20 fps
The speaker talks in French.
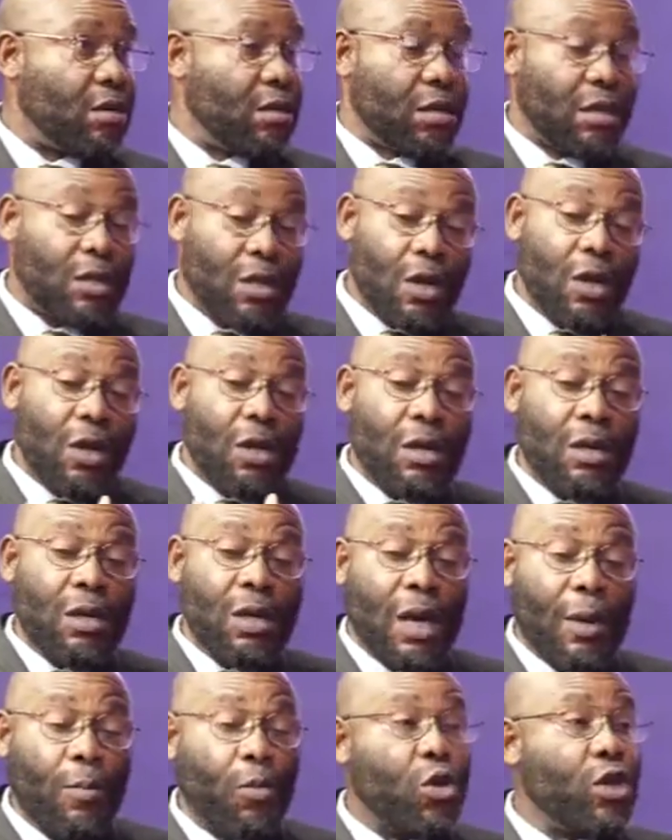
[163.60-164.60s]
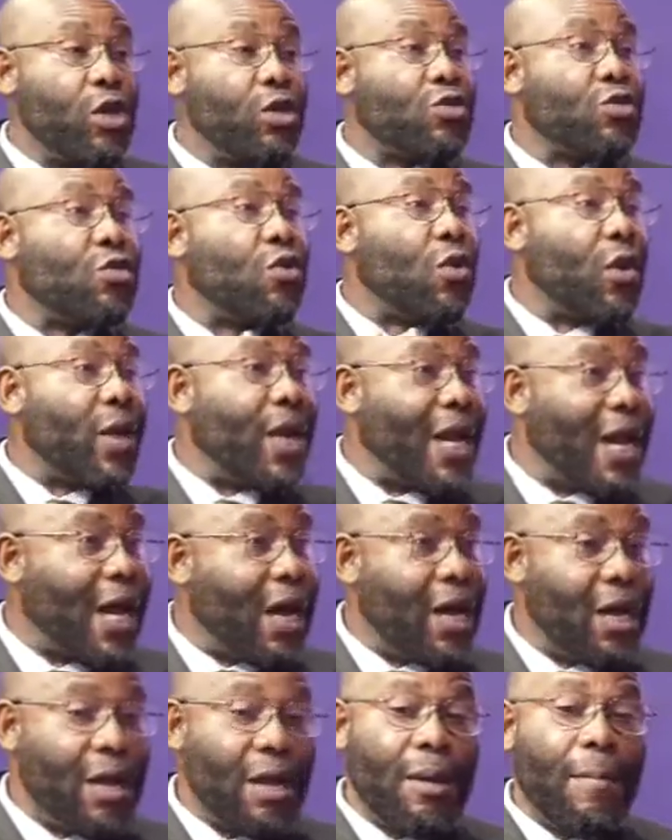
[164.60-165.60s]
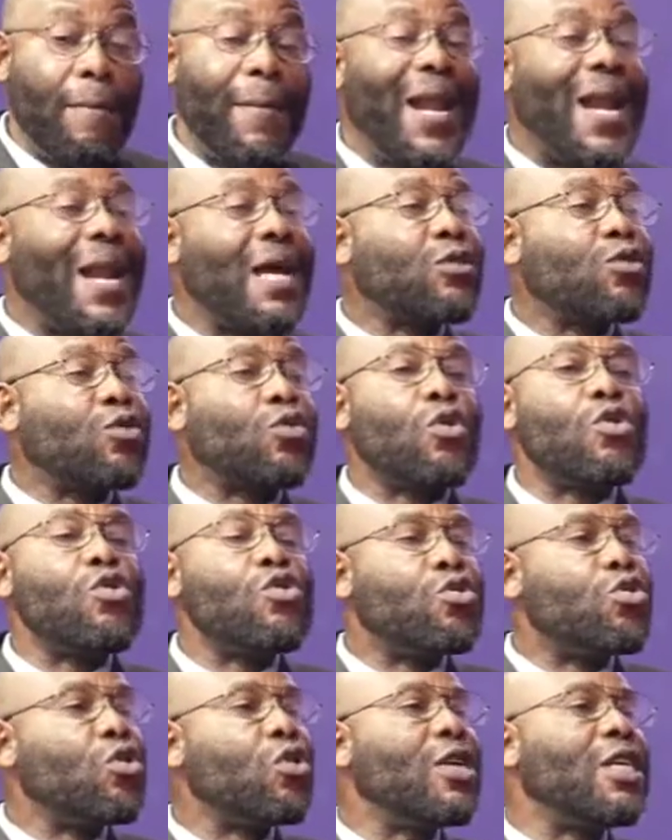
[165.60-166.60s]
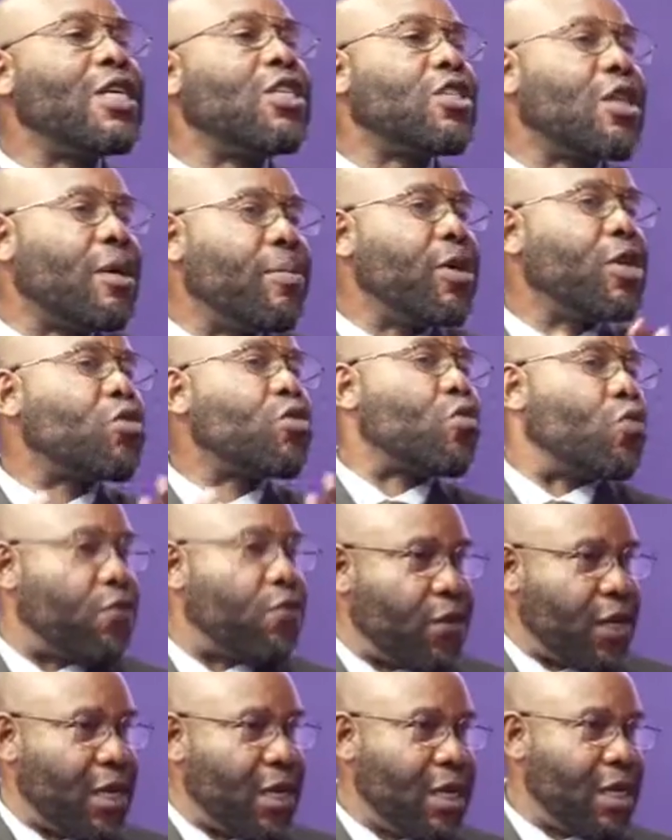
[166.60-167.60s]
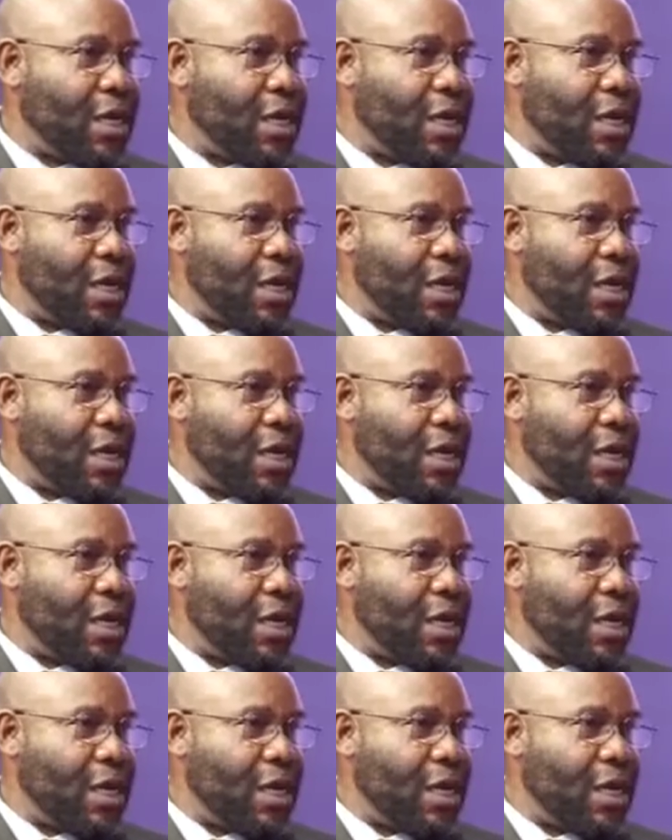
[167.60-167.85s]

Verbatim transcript: que la MONUSCO est là, mais la solution n'est jamais trouvée. Mm.